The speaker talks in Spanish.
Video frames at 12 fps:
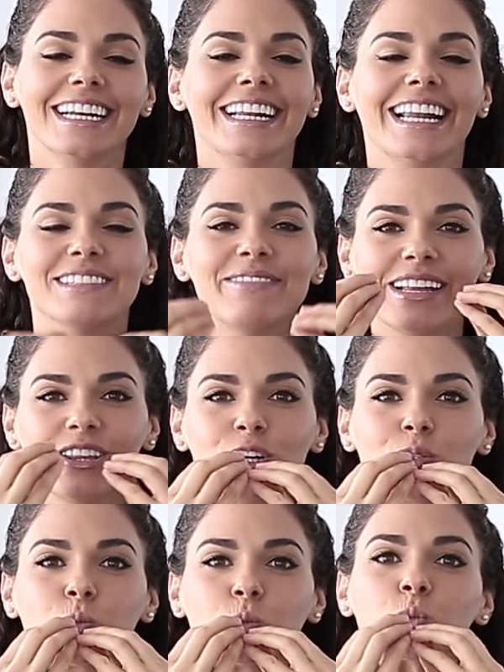Les
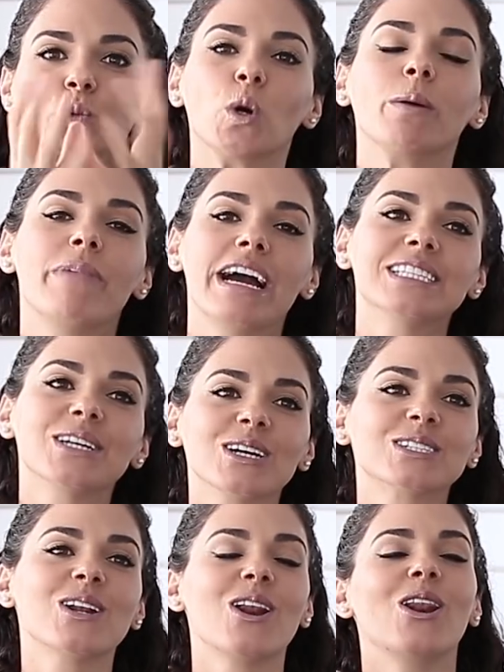mando
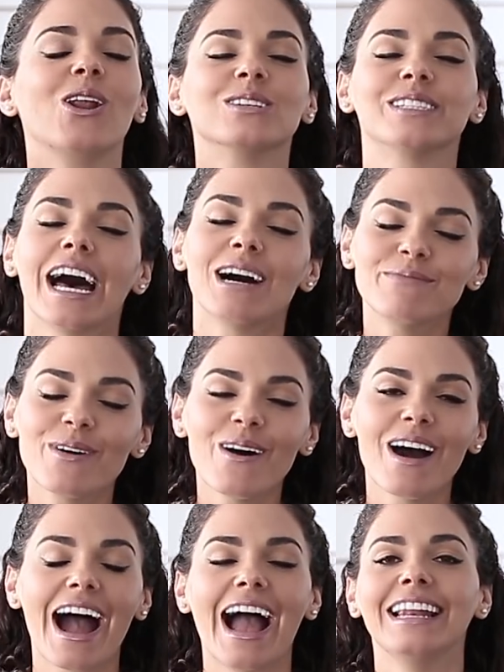besos, los
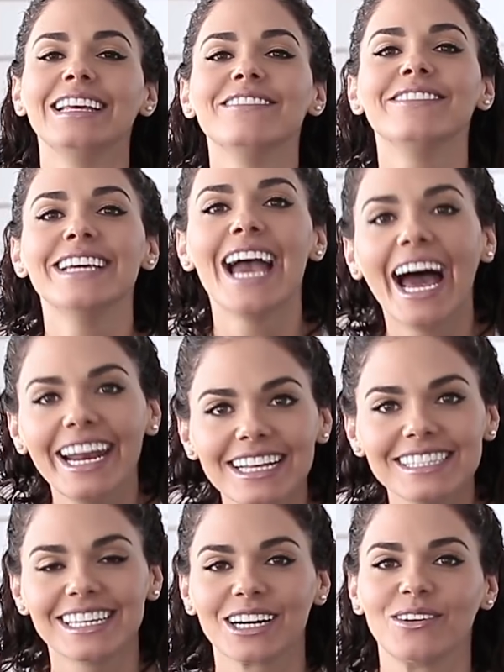amo,
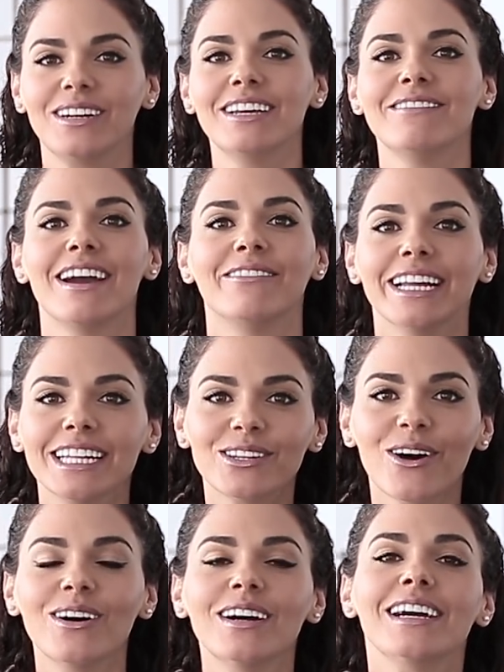aliviánense con Livia
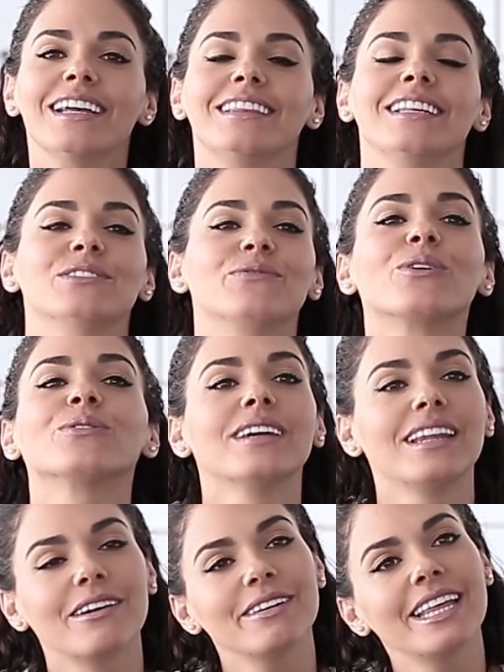Brito,
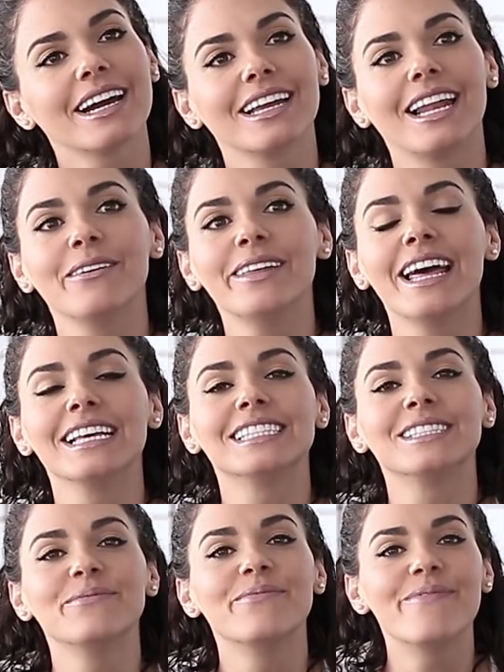disfruten la vida que la vida
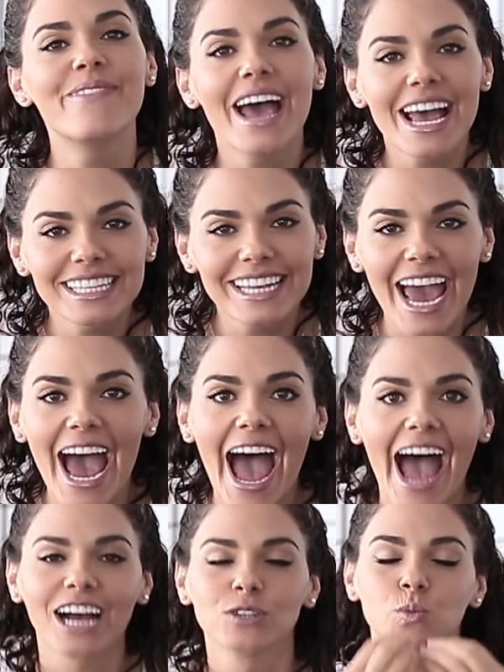es
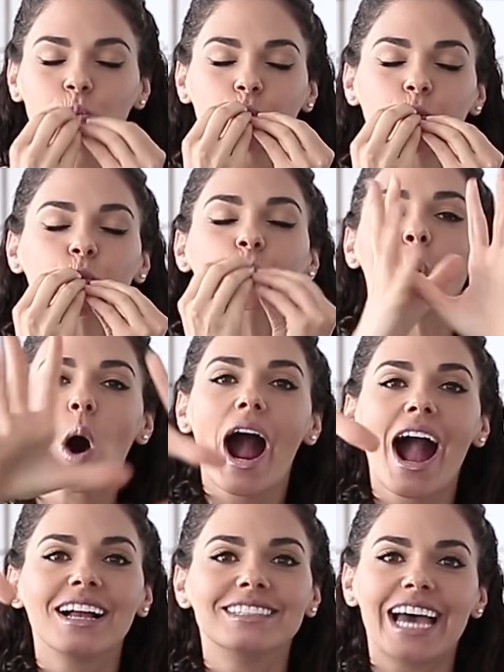bella.
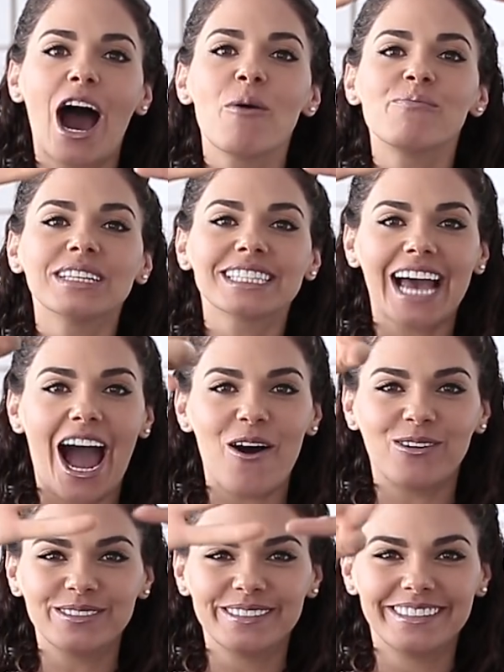Chao
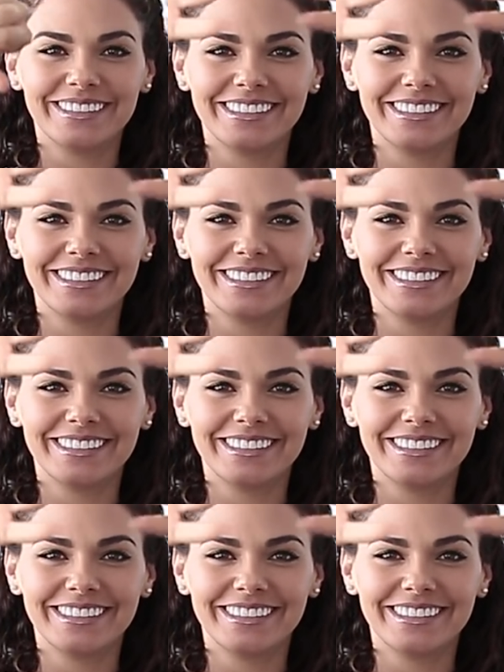pescado.